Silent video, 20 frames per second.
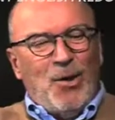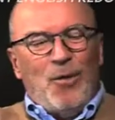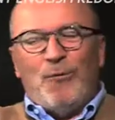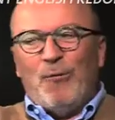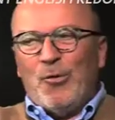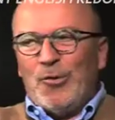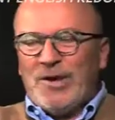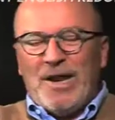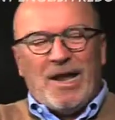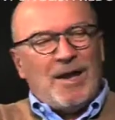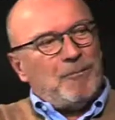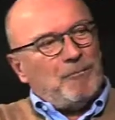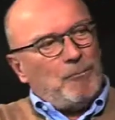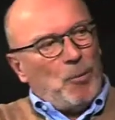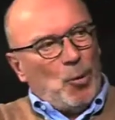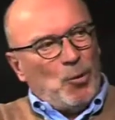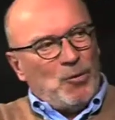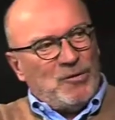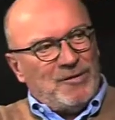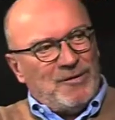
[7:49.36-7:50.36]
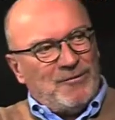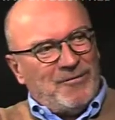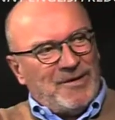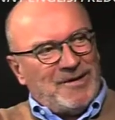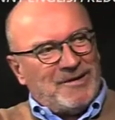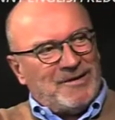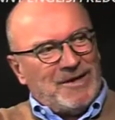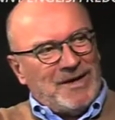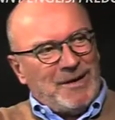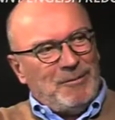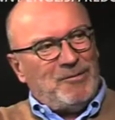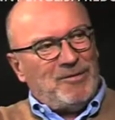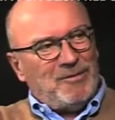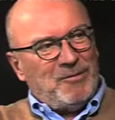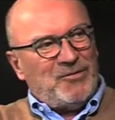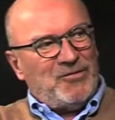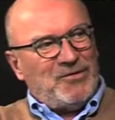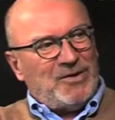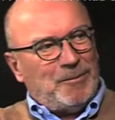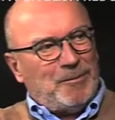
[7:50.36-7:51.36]
wo der Bösewicht ihm
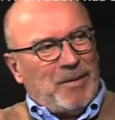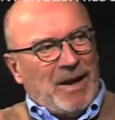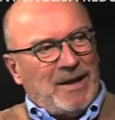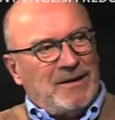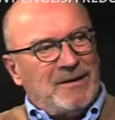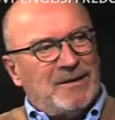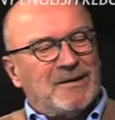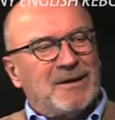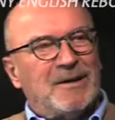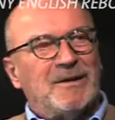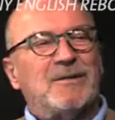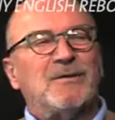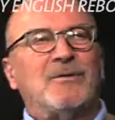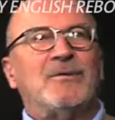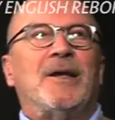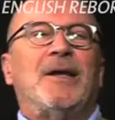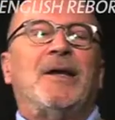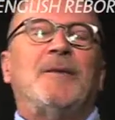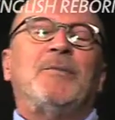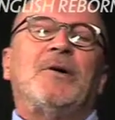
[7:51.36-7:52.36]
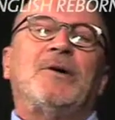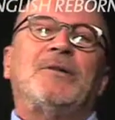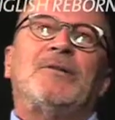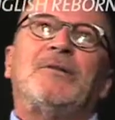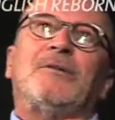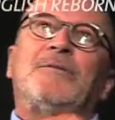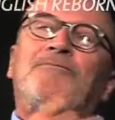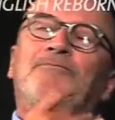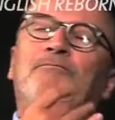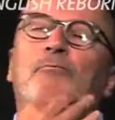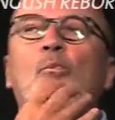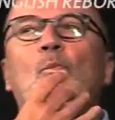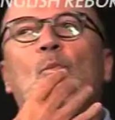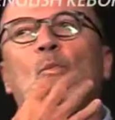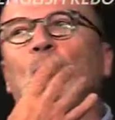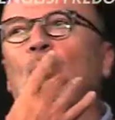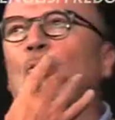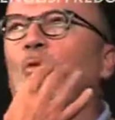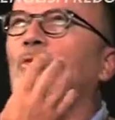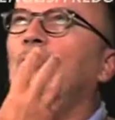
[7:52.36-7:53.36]
zwischen die Beine tritt und er macht so. Hm.
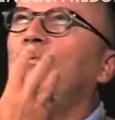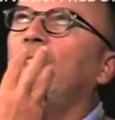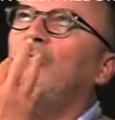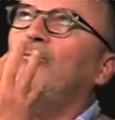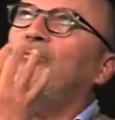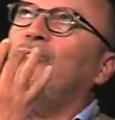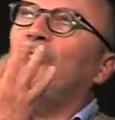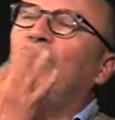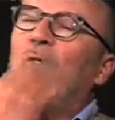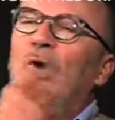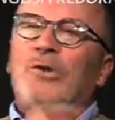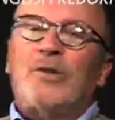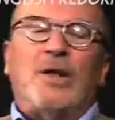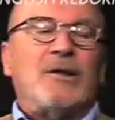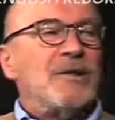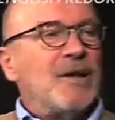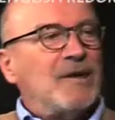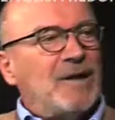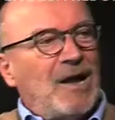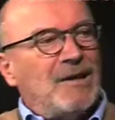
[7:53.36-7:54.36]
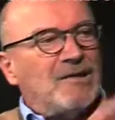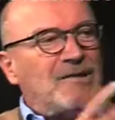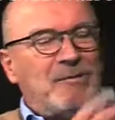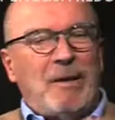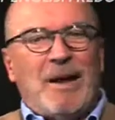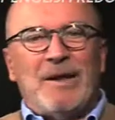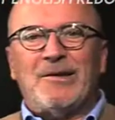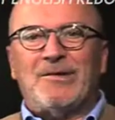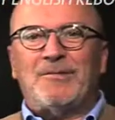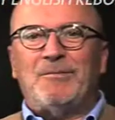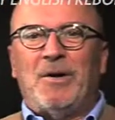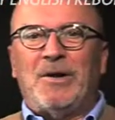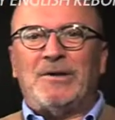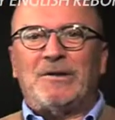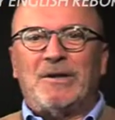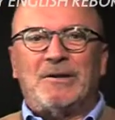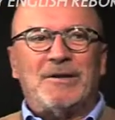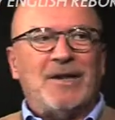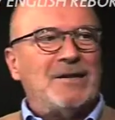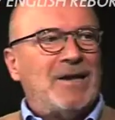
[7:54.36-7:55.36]
Hm. Dann tritt er ein zweites Mal,
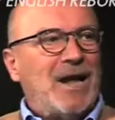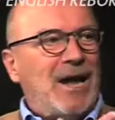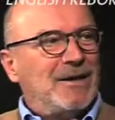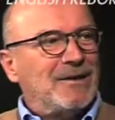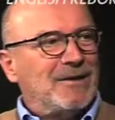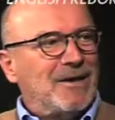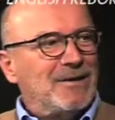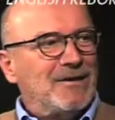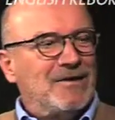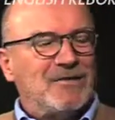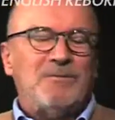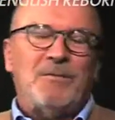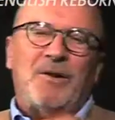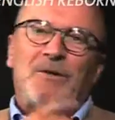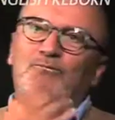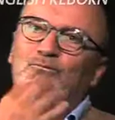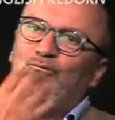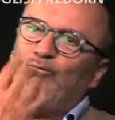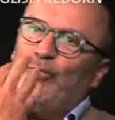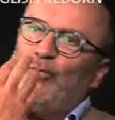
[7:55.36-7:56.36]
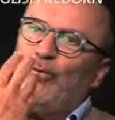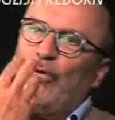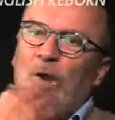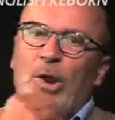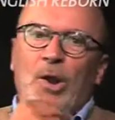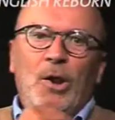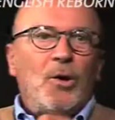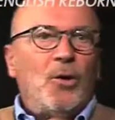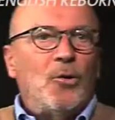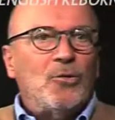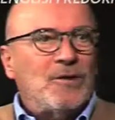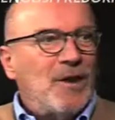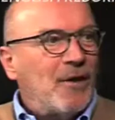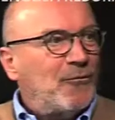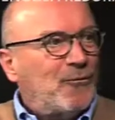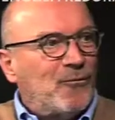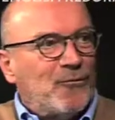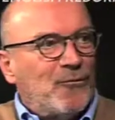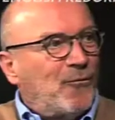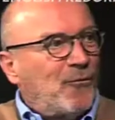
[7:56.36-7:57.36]
dann tritt er ein drittes Mal. Hm. Und der
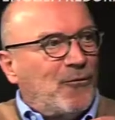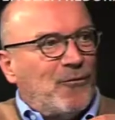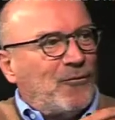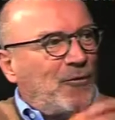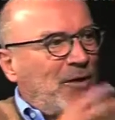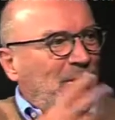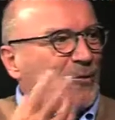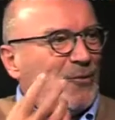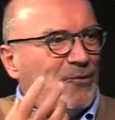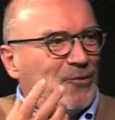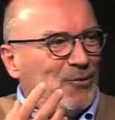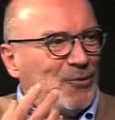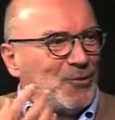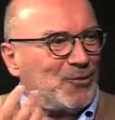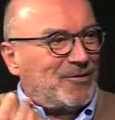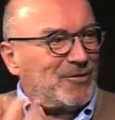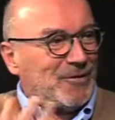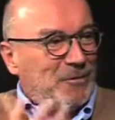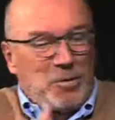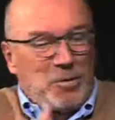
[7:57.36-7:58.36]
fassungslos,